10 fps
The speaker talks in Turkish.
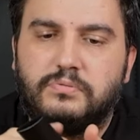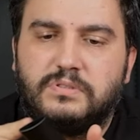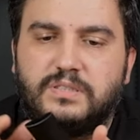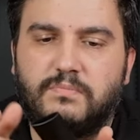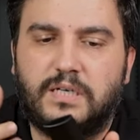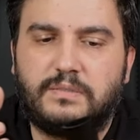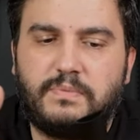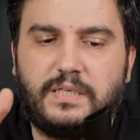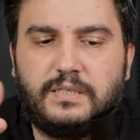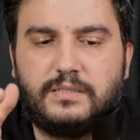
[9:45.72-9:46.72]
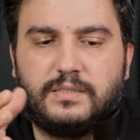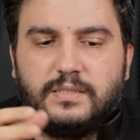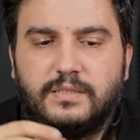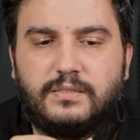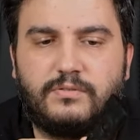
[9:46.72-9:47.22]
smart bir
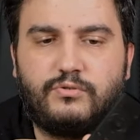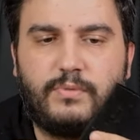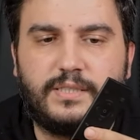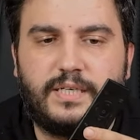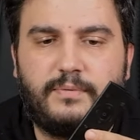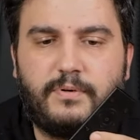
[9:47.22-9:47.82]
e, kumanda